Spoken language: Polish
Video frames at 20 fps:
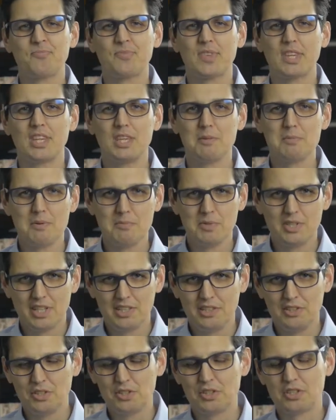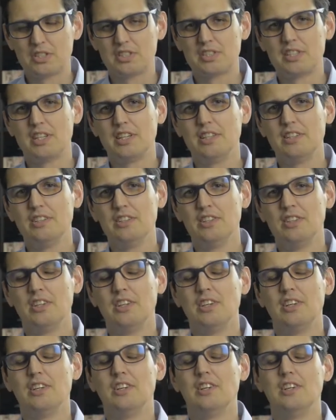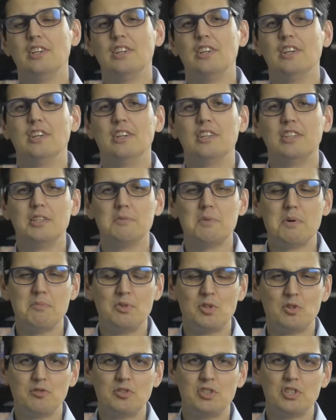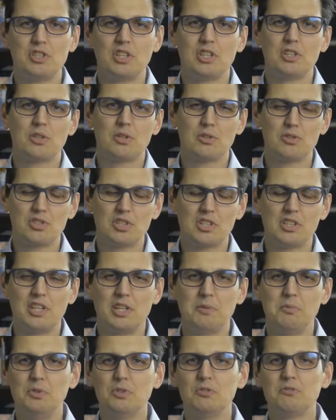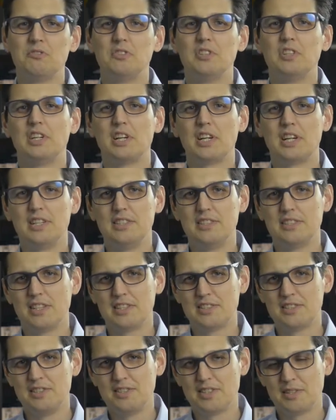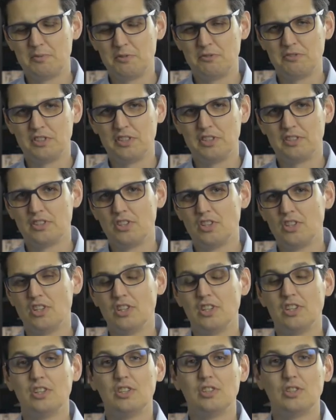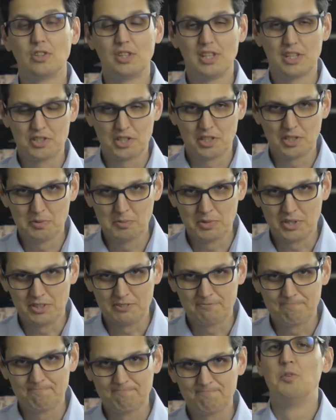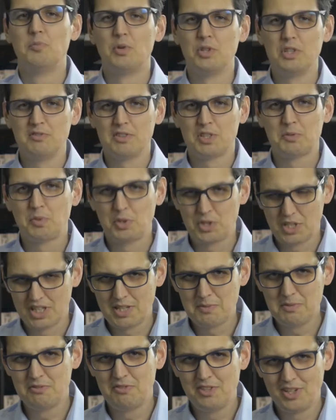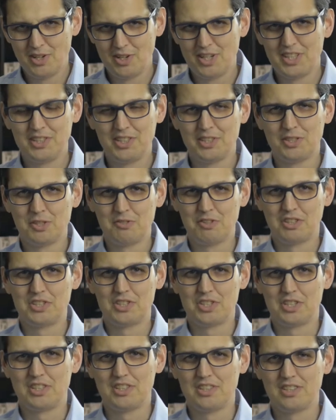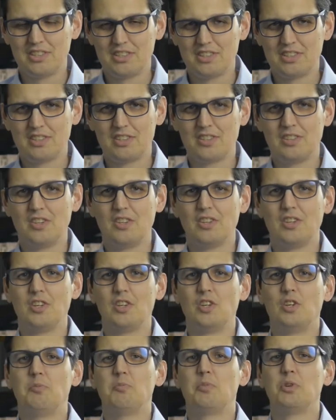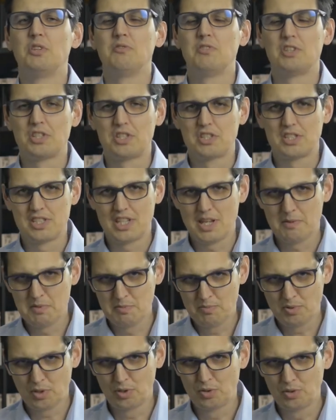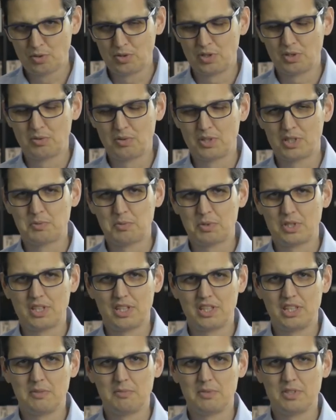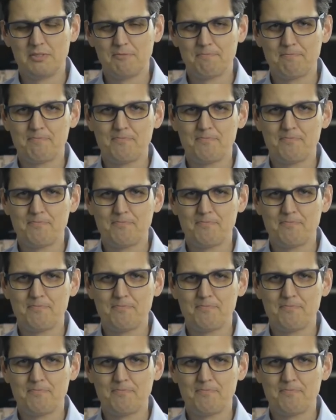Nie mamy najniższych cen, e, nie mamy również najkrótszych terminów realizacji zamówień. To dlaczego my? Ponieważ posiadamy wieloletnie doświadczenie, ponieważ znamy produkty, które sprzedajemy,